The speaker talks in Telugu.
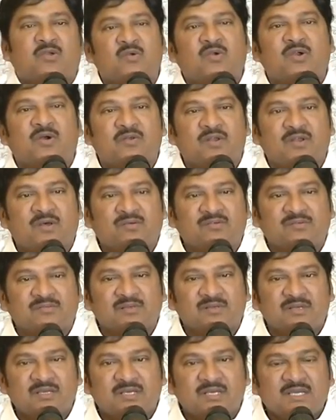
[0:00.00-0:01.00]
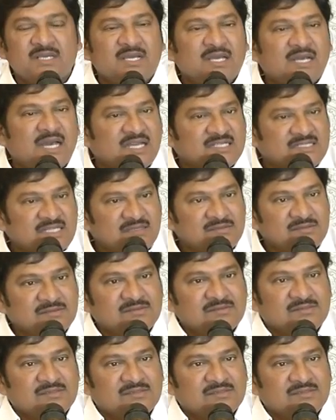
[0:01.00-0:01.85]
ఎక్కువగా ఉన్నాం అసలు